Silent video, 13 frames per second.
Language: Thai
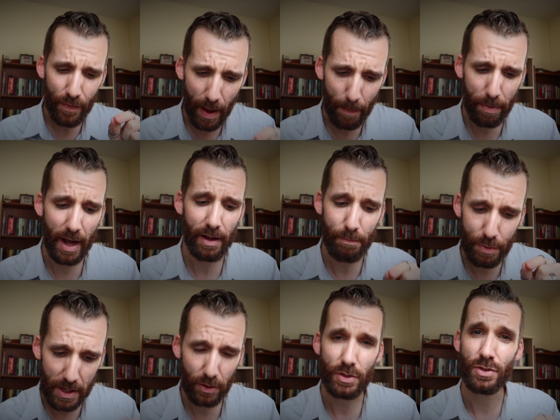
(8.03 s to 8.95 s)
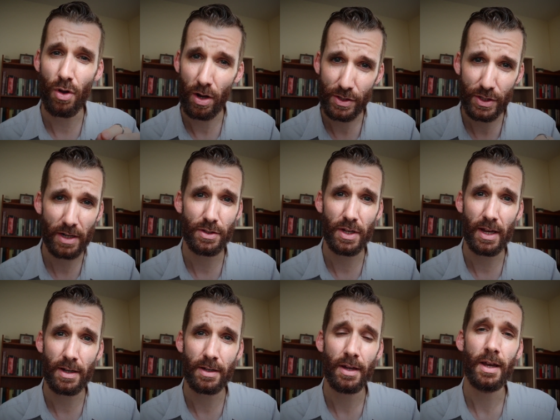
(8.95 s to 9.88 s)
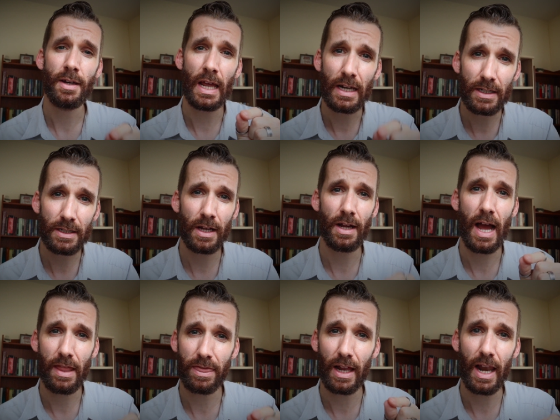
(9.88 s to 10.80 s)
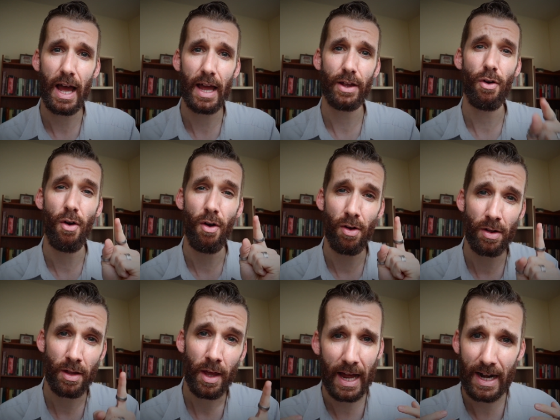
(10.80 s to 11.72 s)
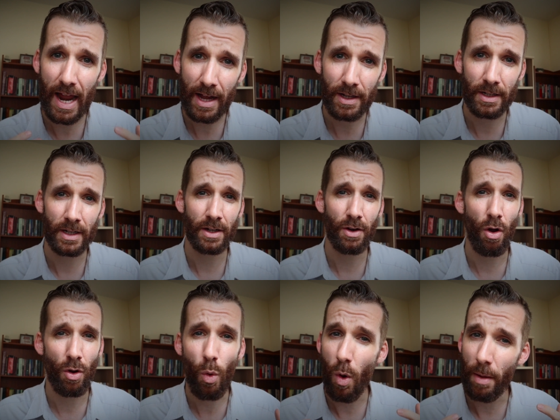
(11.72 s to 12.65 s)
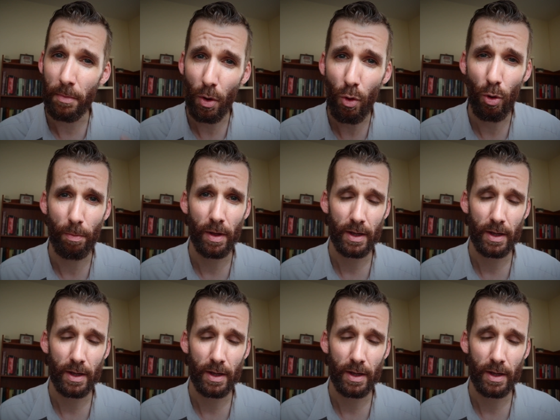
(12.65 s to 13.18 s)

แต่พระคัมภีร์ก็สอนชัดเจนในเรื่องอันตรายของการลักเงินของความโลภ